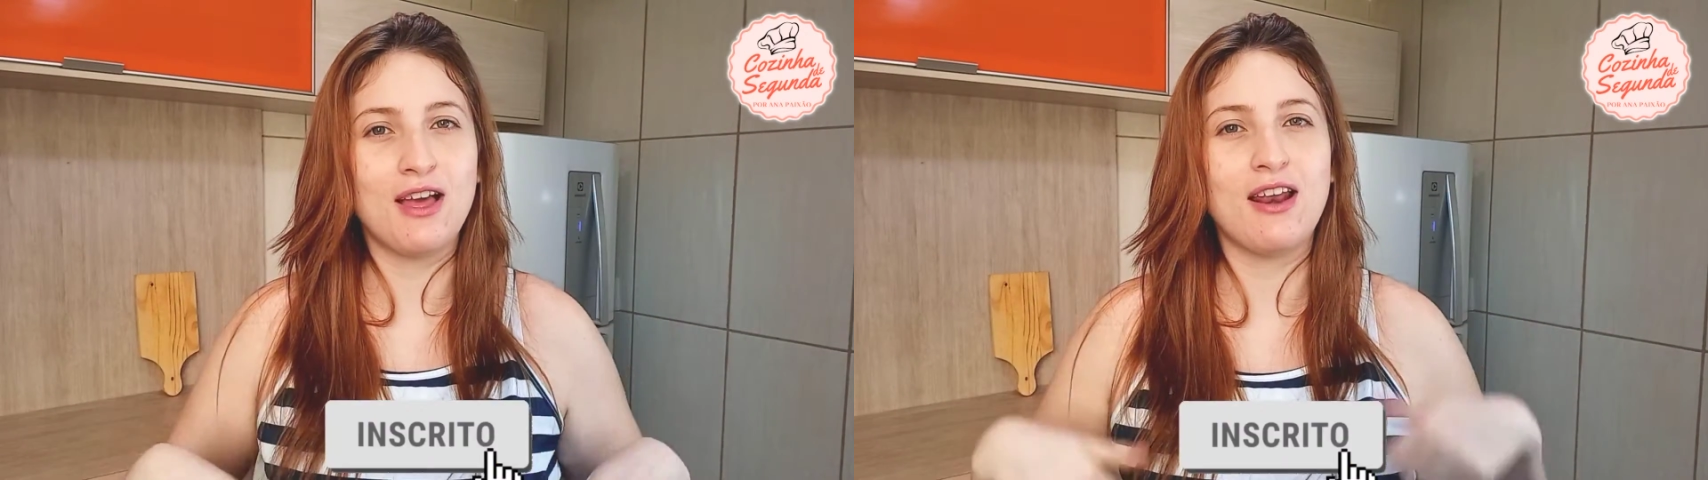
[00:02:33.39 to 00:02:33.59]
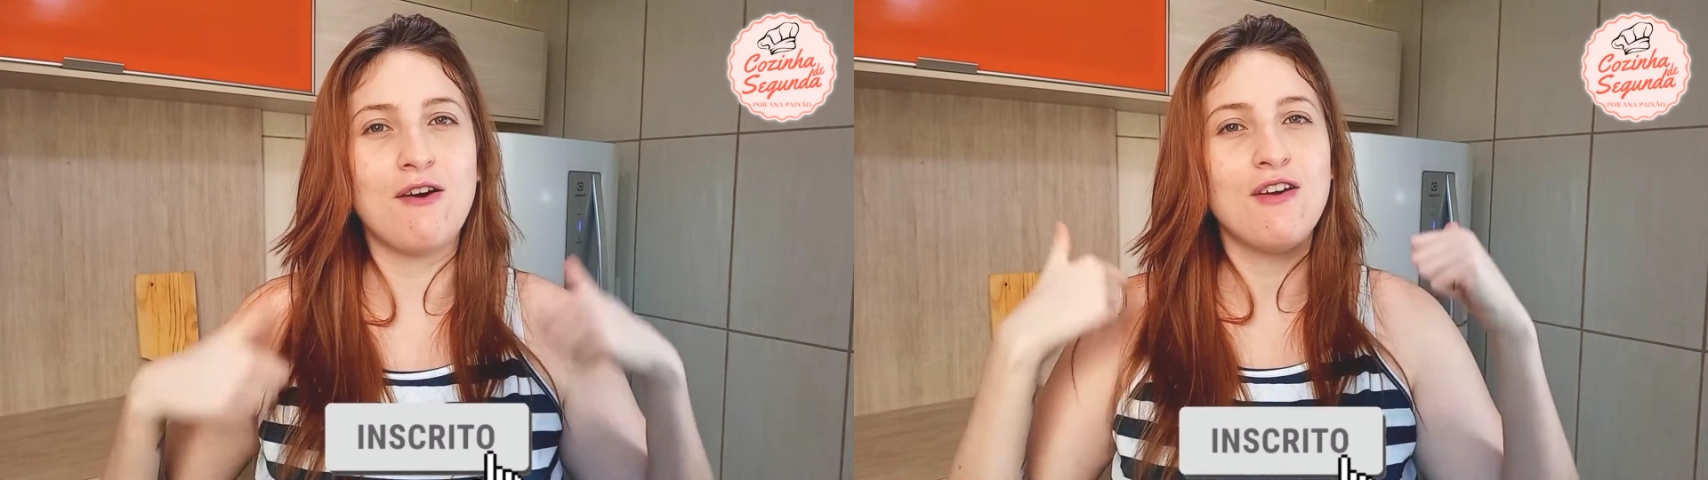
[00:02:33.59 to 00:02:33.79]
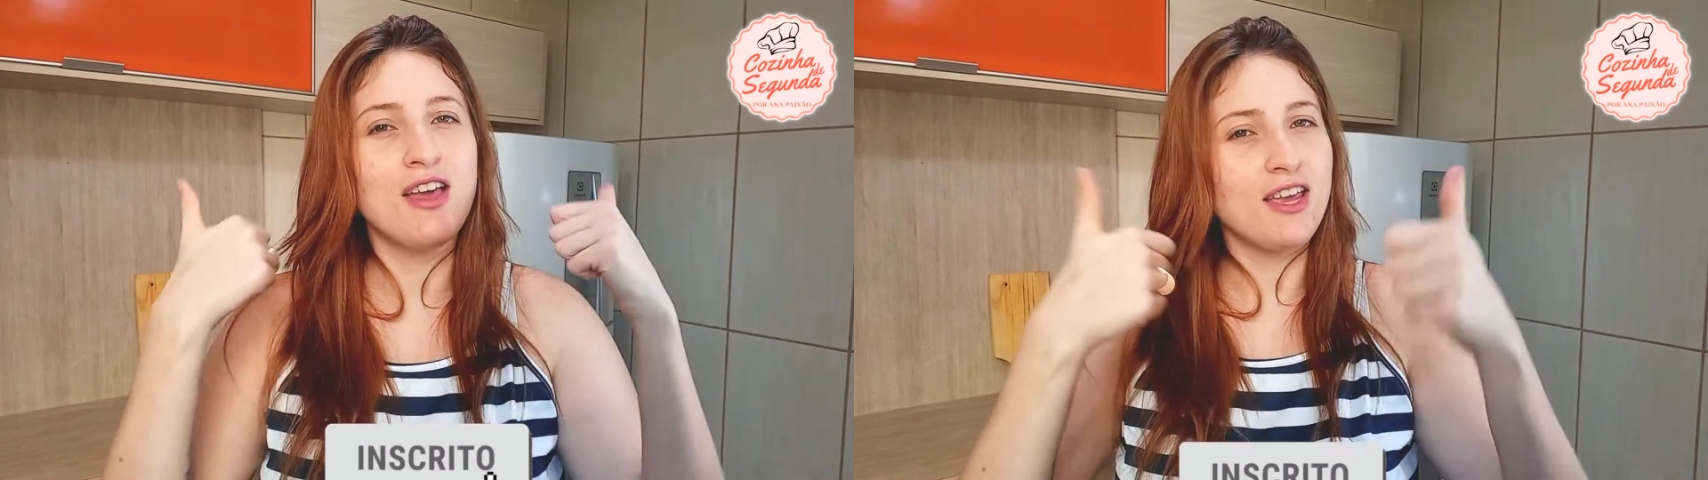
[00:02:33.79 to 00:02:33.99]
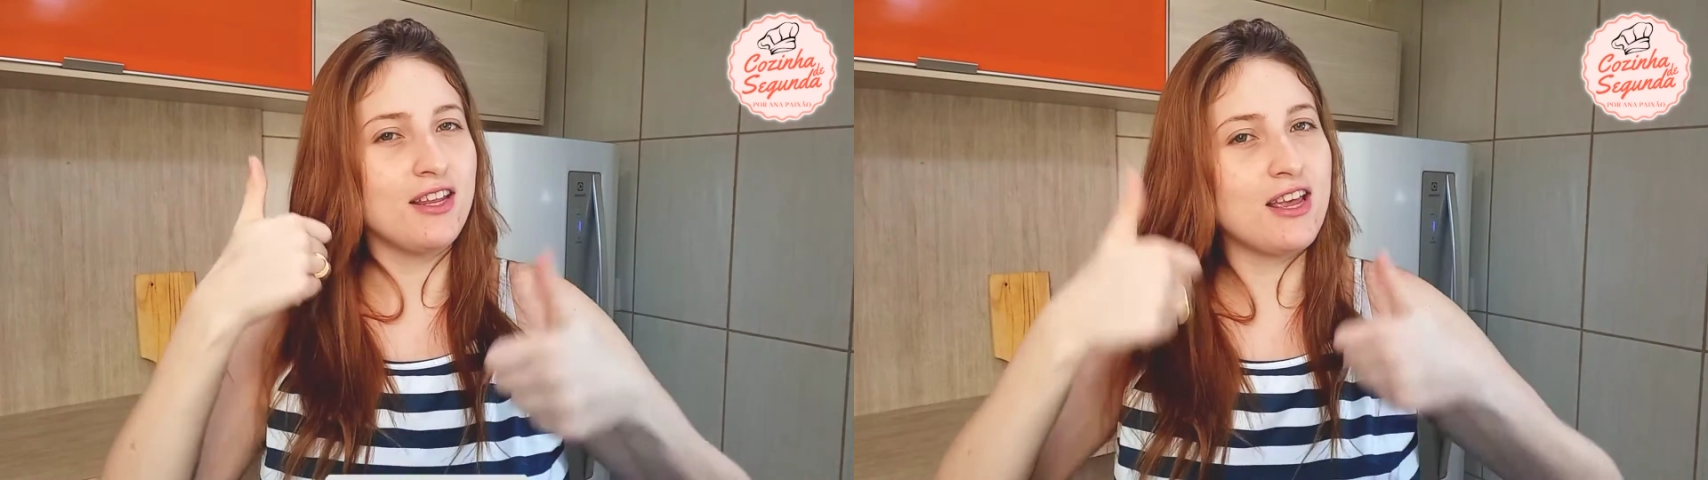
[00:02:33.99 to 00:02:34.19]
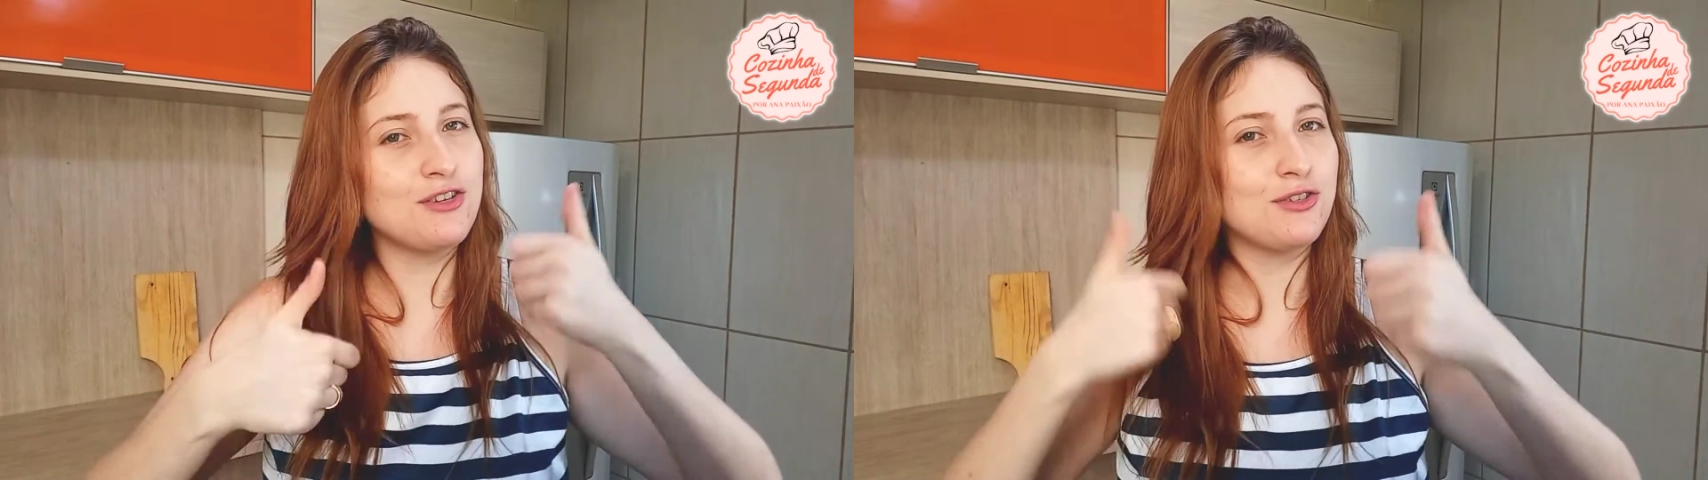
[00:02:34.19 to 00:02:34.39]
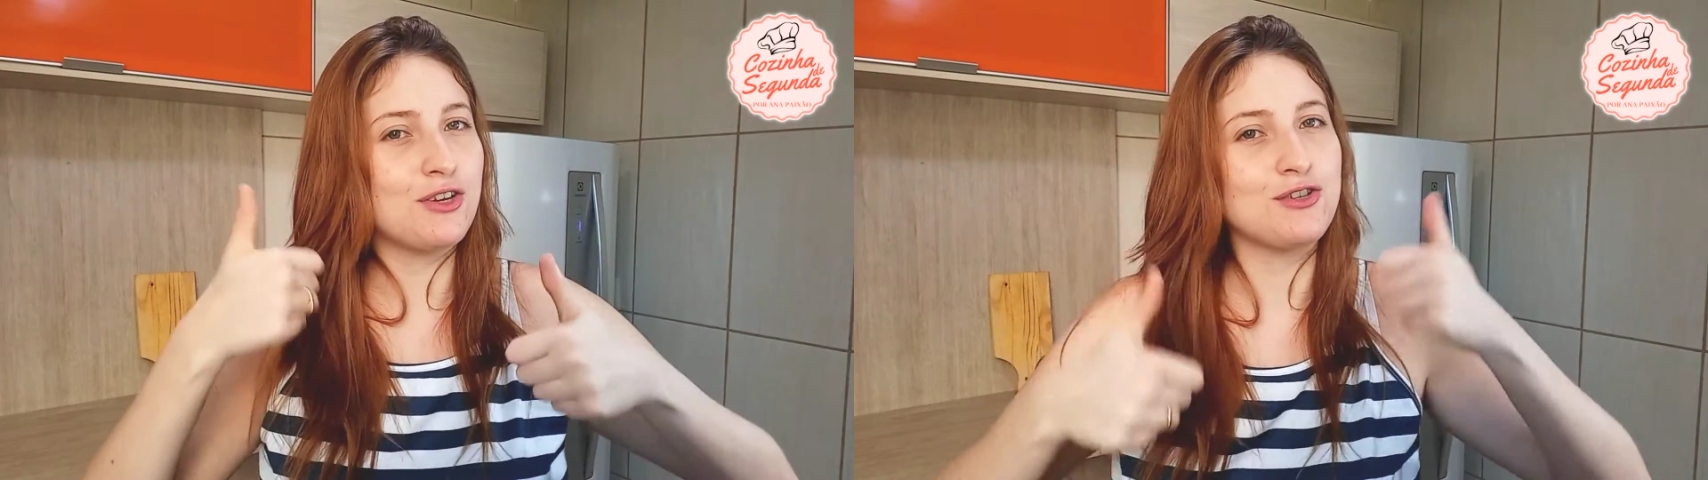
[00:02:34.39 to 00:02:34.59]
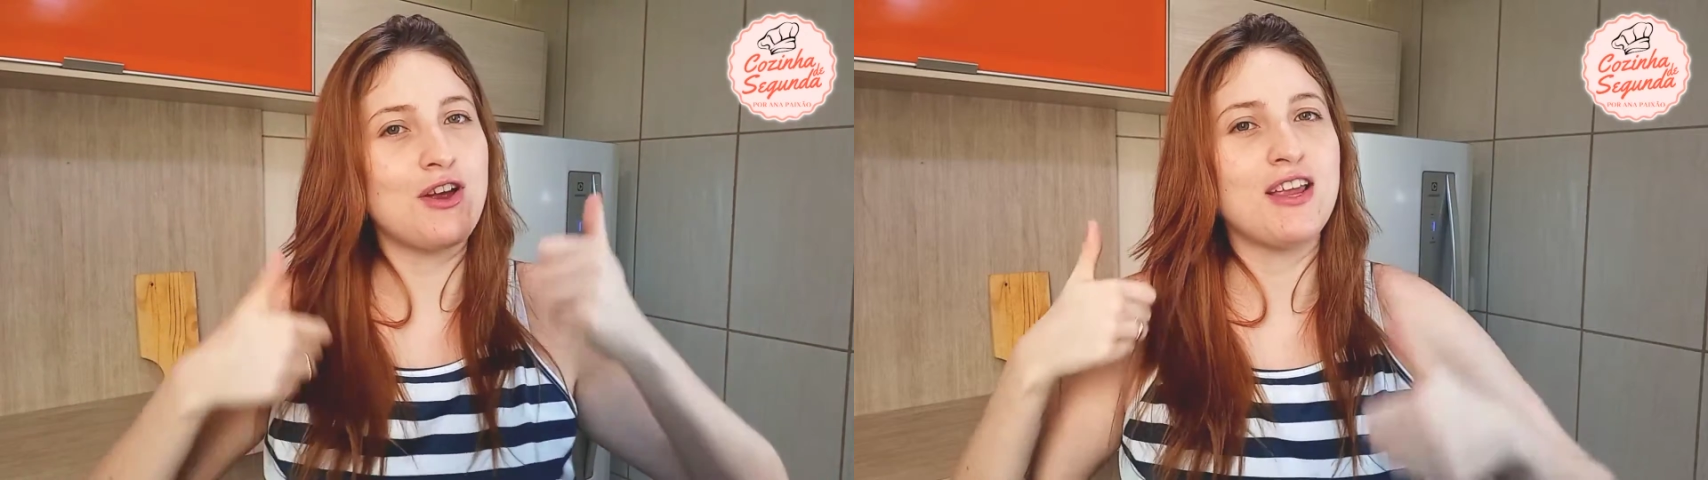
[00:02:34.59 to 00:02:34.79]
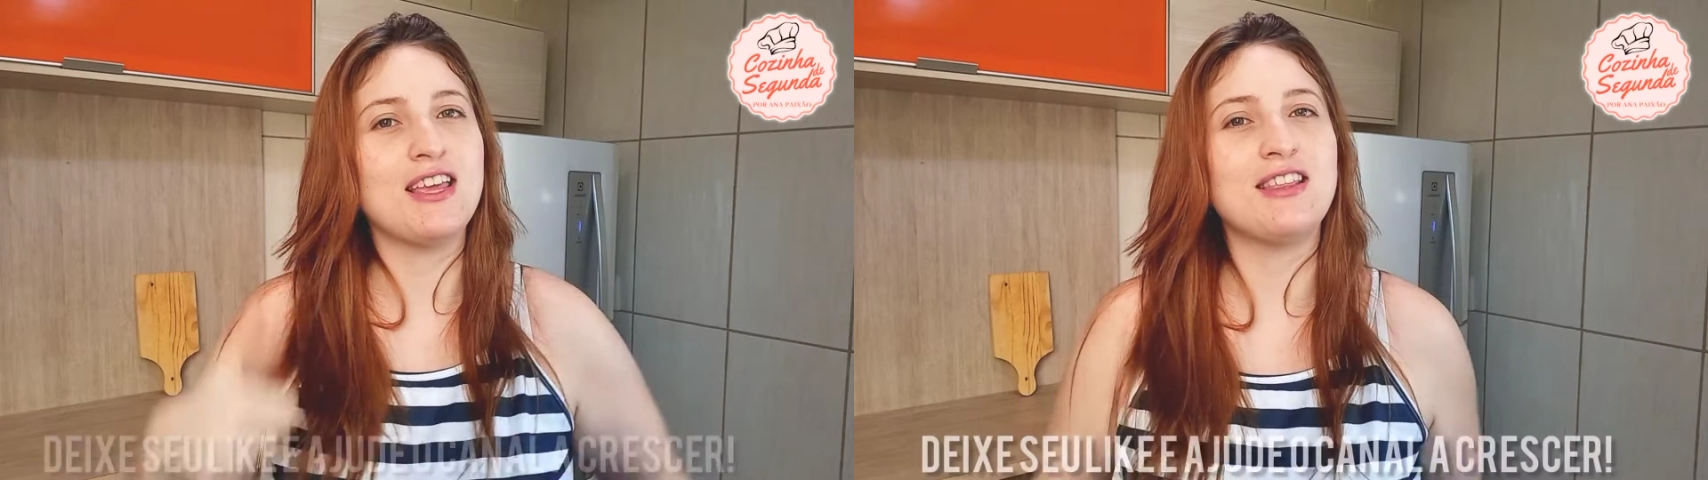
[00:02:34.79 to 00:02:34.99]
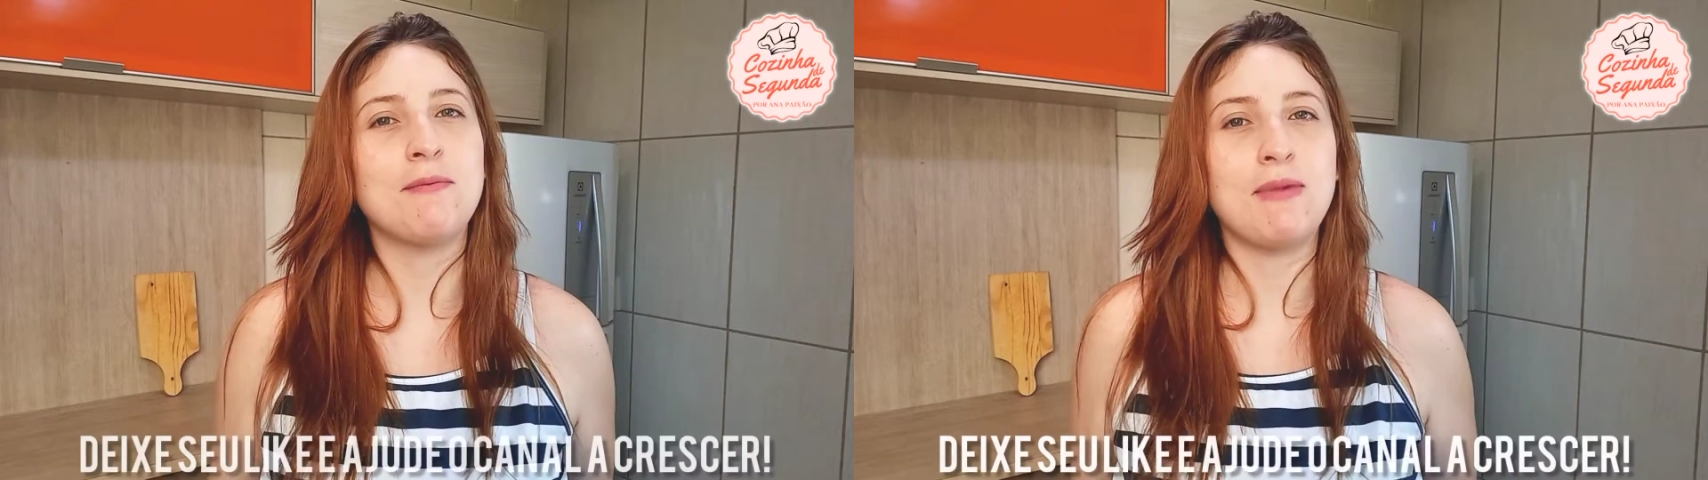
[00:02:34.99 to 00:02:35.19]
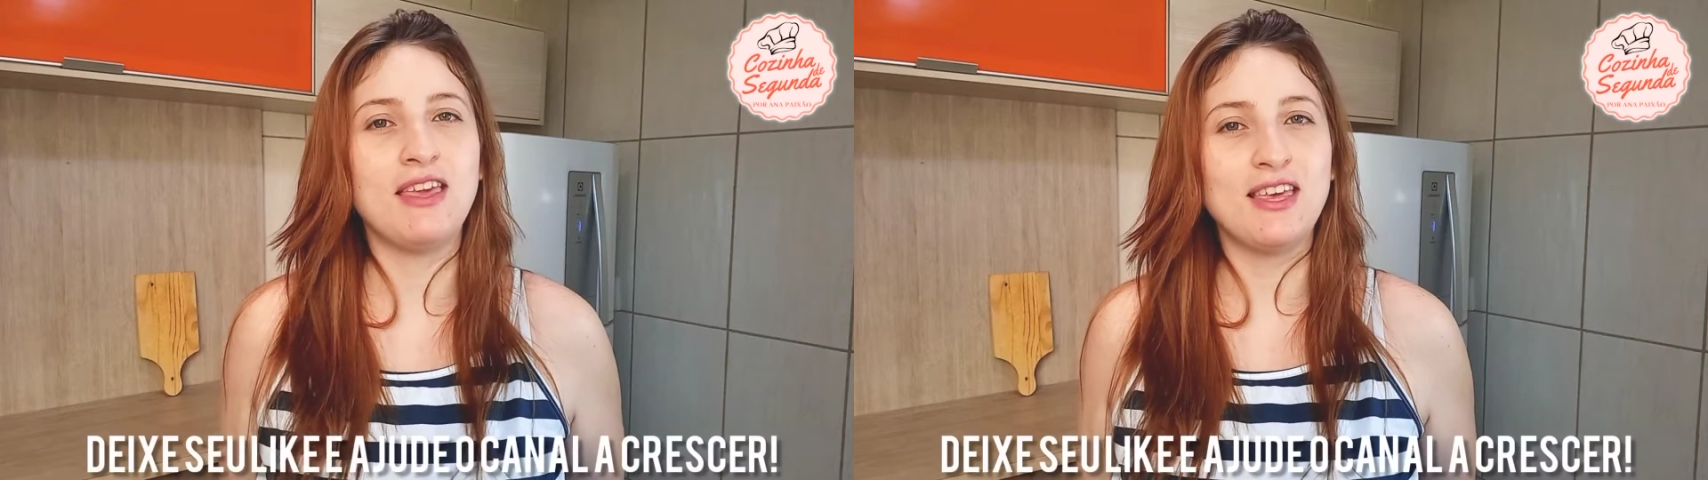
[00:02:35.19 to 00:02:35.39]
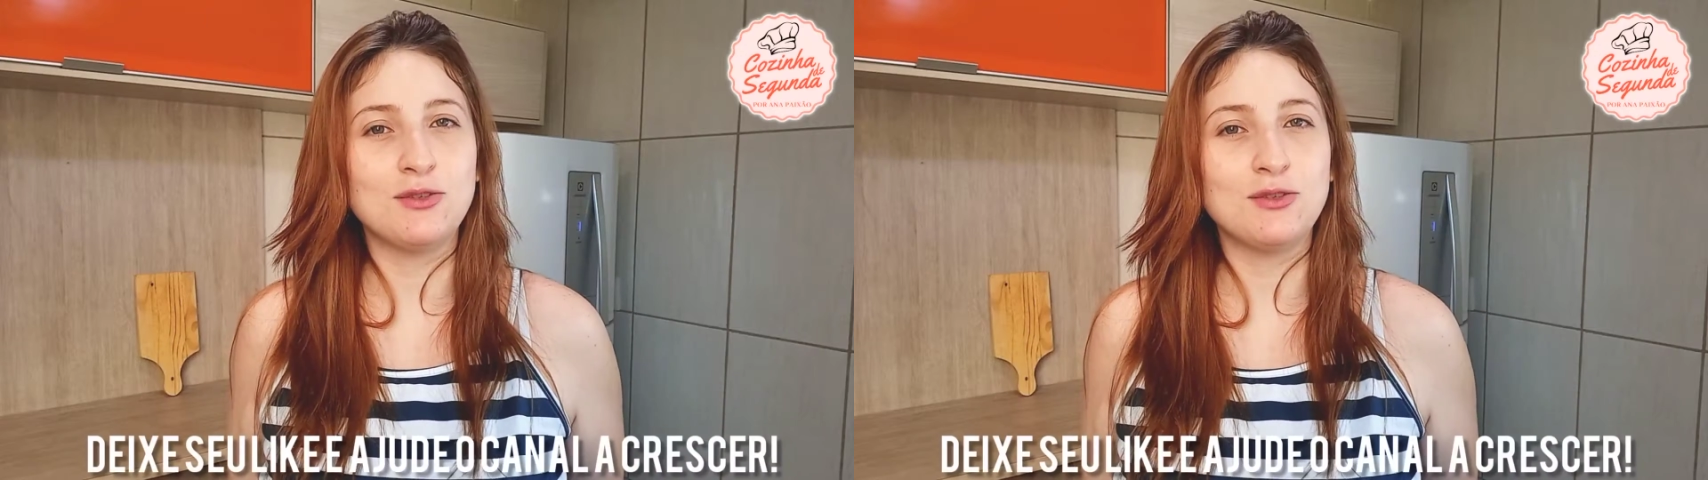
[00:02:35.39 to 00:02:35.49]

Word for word: canal e deixe seu joinha também,